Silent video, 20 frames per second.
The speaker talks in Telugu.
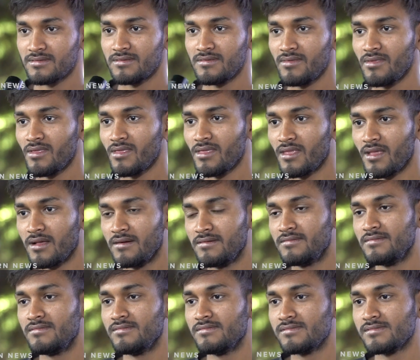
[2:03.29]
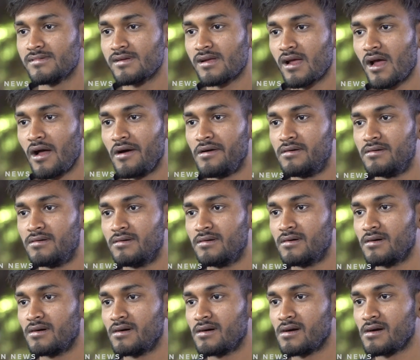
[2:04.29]
కానీ మరి ఇప్పుడు రామ్ చరణ్ని
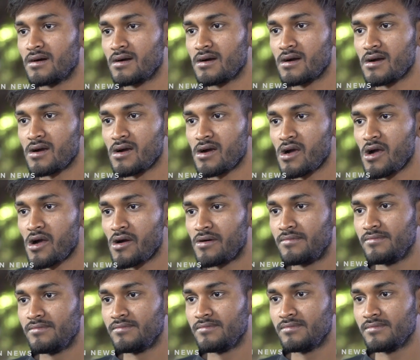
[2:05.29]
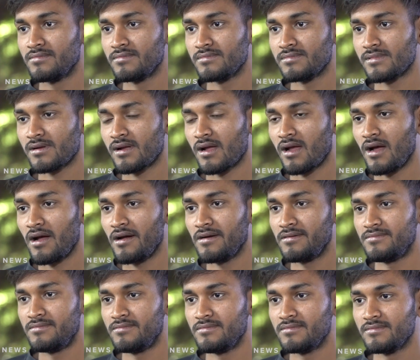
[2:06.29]
చూస్తుంటే ఎలా అనిపిస్తుంది ఒక అల్లు అర్జున్ ఫ్యాన్గా రామ్
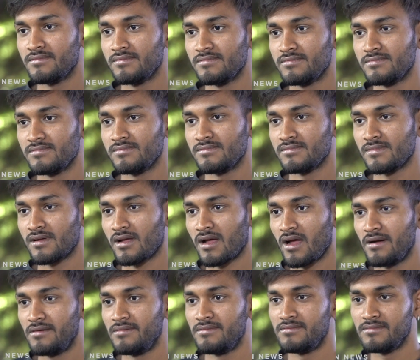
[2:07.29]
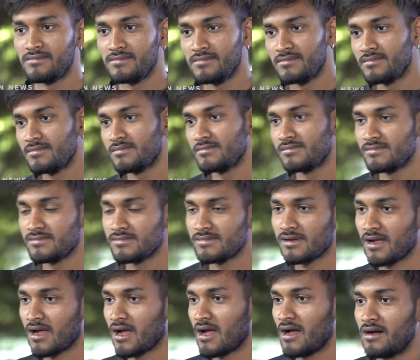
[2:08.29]
చరణ్ ఇప్పుడు ఆస్కార్స్ లెవెల్లో
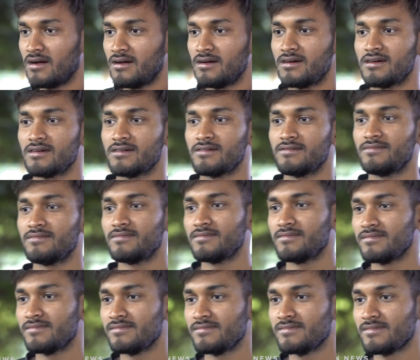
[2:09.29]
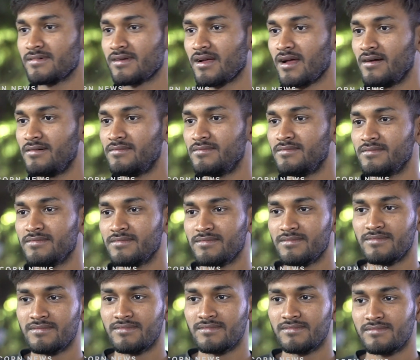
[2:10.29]
ఉన్నాడు కదా రామ్ చరణ్ని చూస్తుంటే మీకు ఎలాంటి
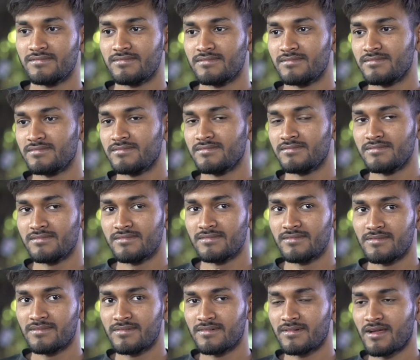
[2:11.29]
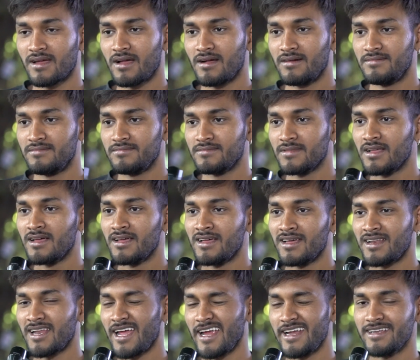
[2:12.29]
ఒపీనియన్ కలుగుతుంది అంటే ఎలాంటి ఫీల్ వస్తుంది
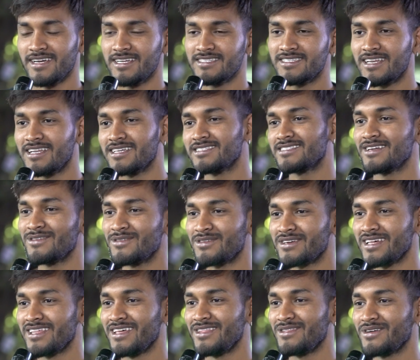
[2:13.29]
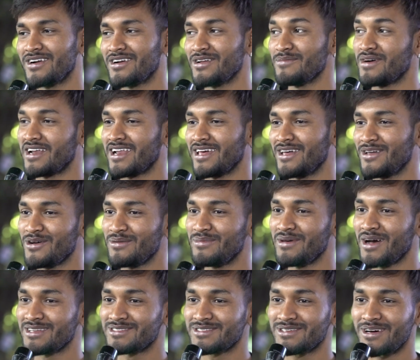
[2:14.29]
లైట్గా జెల్లస్ అని ఉంటుంది ఎందుకంటే మన హీరో
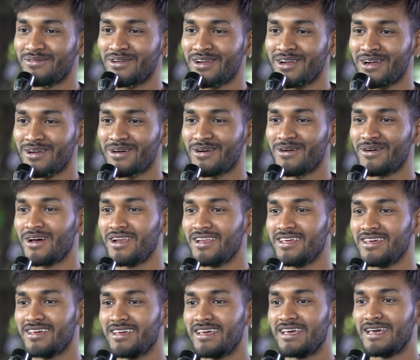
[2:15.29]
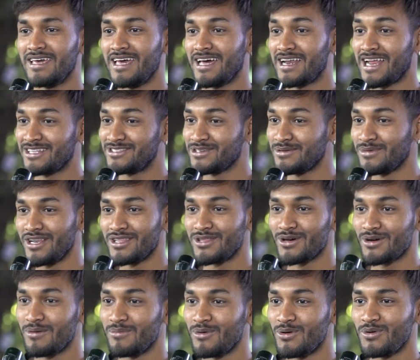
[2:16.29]
బి ఆస్కార్ విన్నాడు అవ్వాలి ఇక
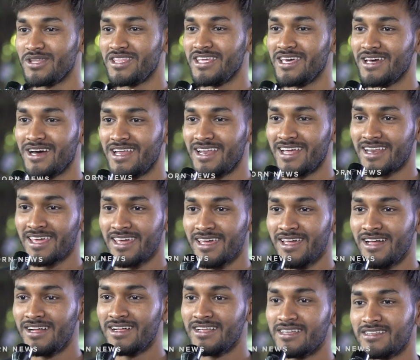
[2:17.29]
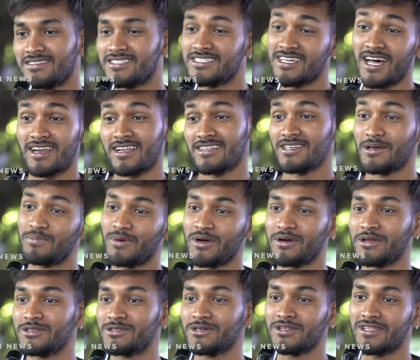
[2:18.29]
రాజమౌళితో ఒక మూవీ తీయాలని చాలా
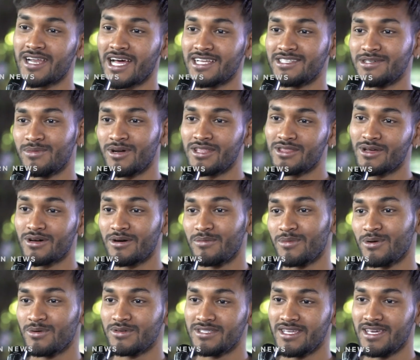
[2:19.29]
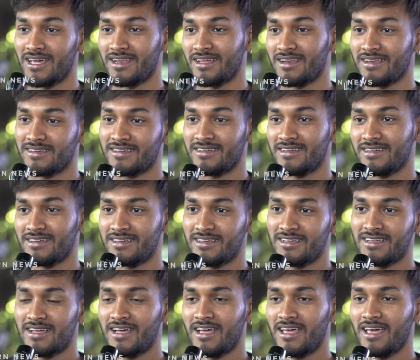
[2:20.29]
ఎప్పటి నుంచో ఉంది రాజమౌళితో ఒక మూవీ తీయాలని
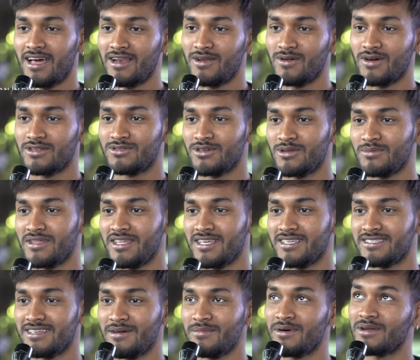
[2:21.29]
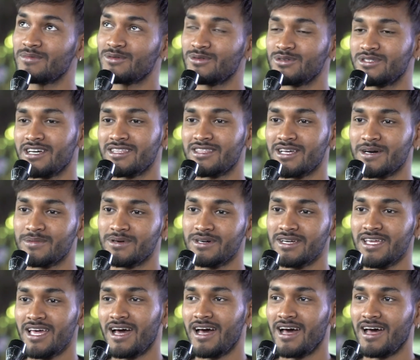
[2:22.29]
అల్లు అర్జున్ది తీసే మనం కృషి అవుతాము
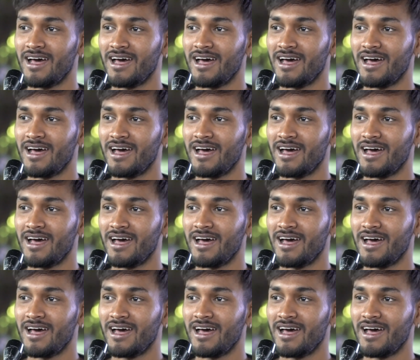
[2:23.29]
ఇక